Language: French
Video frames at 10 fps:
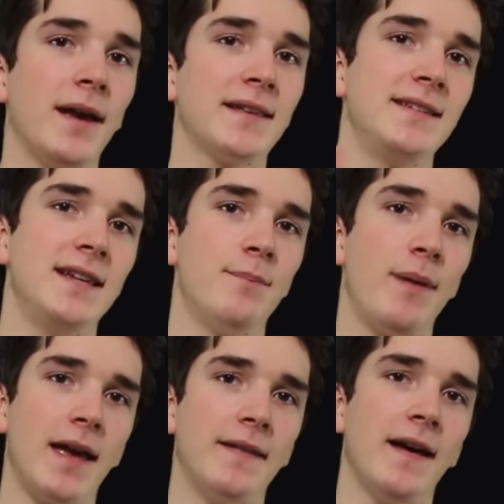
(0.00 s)
merci les
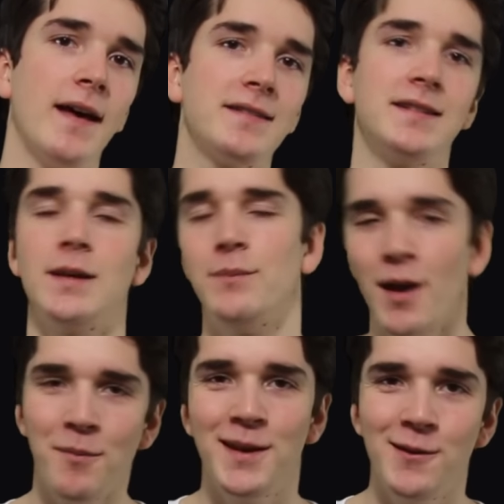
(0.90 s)
pailladins, c'était
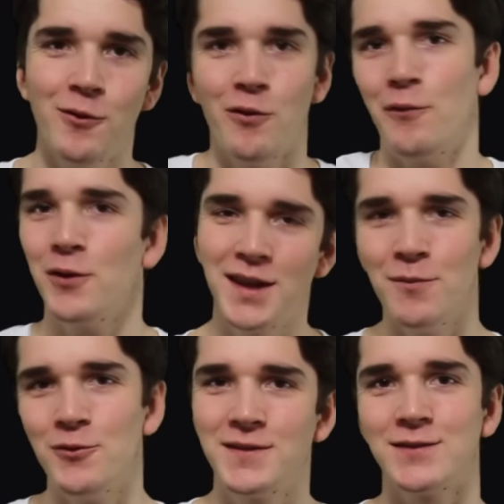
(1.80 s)
bien mignon votre
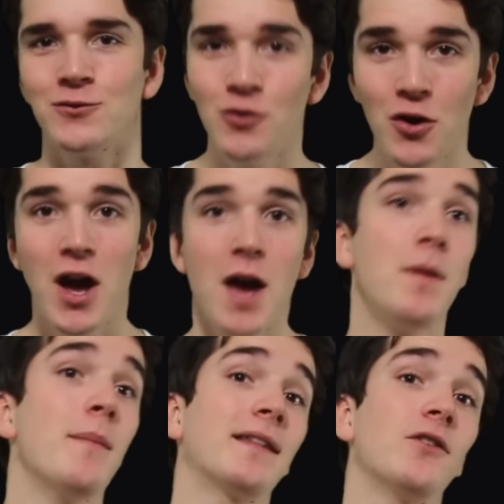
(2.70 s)
début de saison,
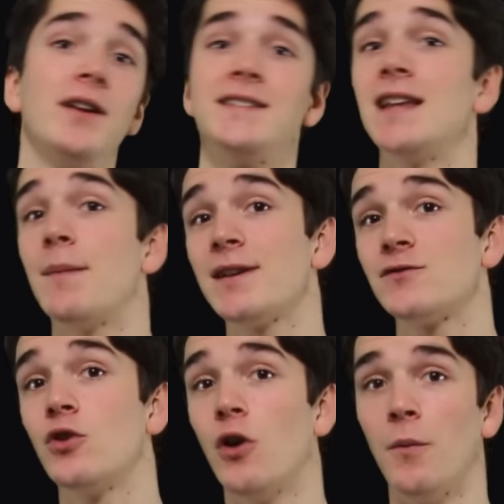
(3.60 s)
mais maintenant laissez la
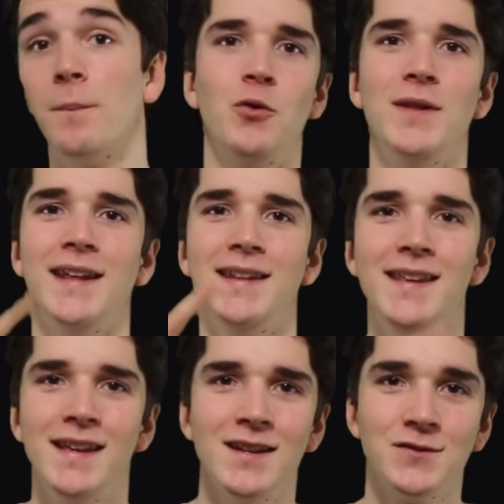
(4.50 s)
place aux grand. Que
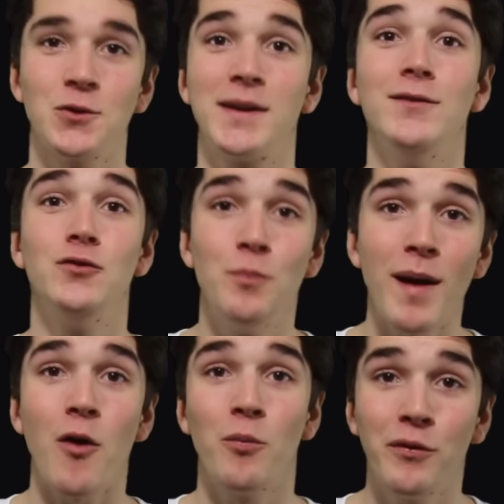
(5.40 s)
nenni, ce qui ne tue
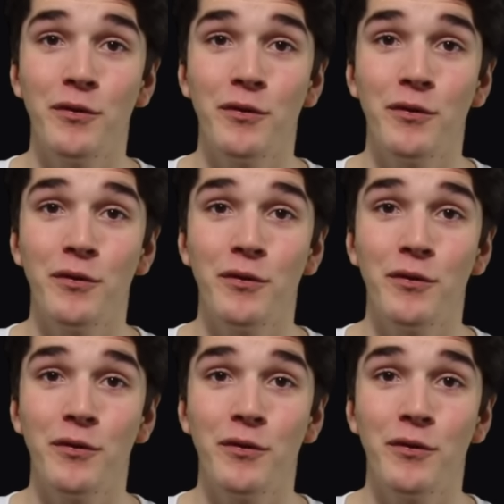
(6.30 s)
pas rend plus